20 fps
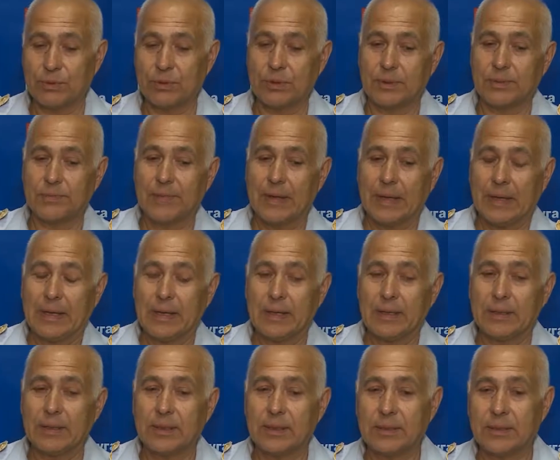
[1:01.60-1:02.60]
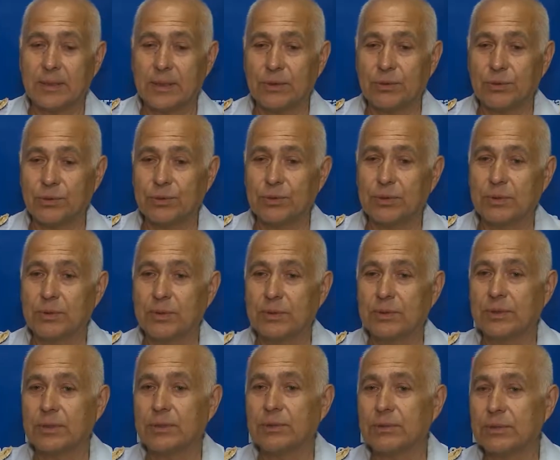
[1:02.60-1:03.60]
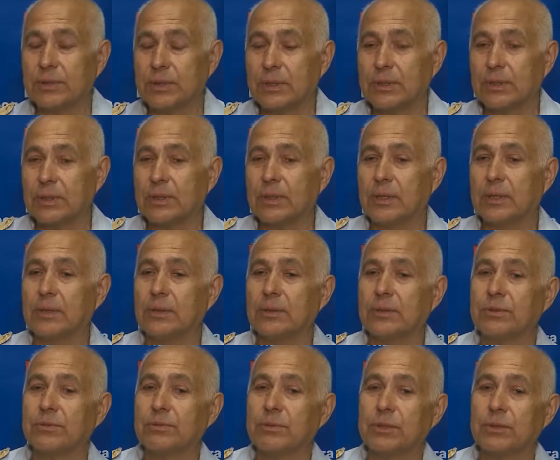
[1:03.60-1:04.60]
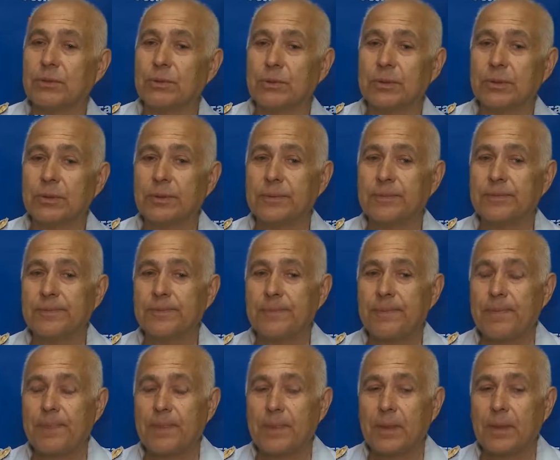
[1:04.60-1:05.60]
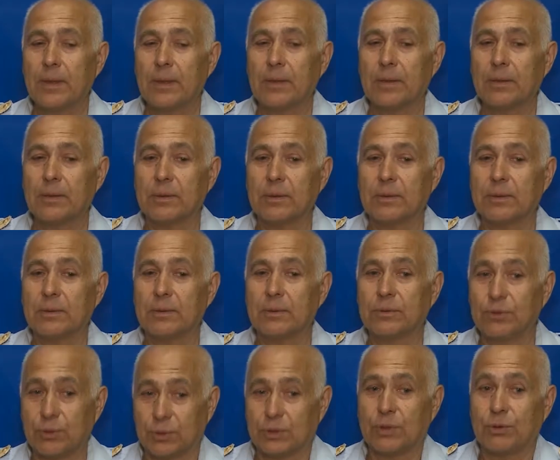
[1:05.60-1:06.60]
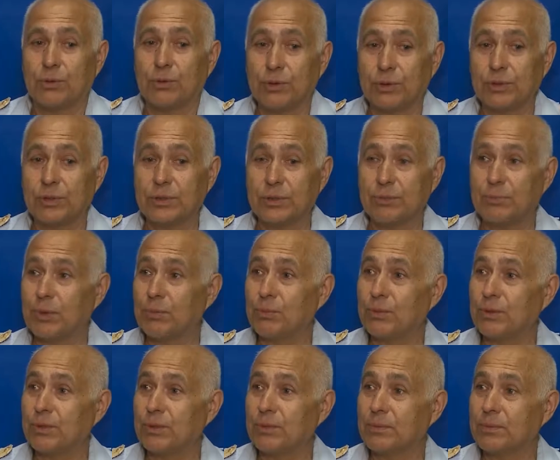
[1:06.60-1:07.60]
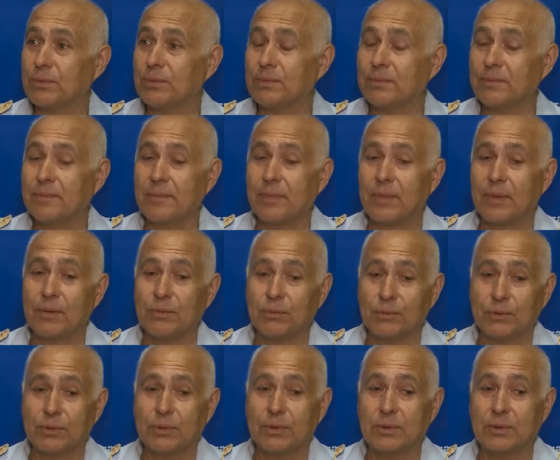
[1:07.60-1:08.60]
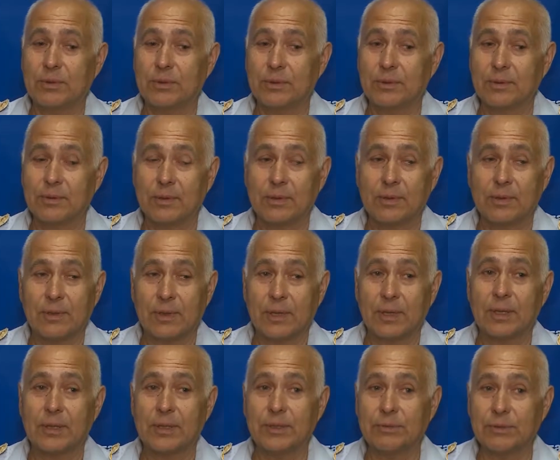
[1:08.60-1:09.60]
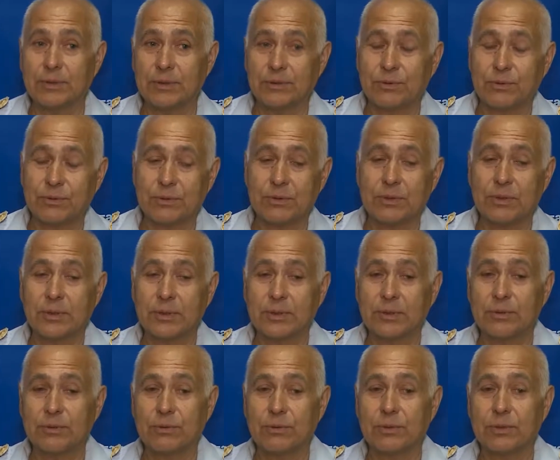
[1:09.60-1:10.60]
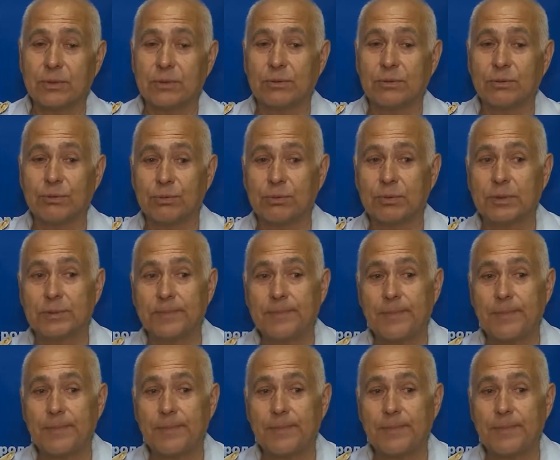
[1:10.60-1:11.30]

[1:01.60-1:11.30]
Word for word: что иногда ночью остаются один на один с бедой. Э, кто-то должен же помочь им. Вот для этого и создана дежурная служба.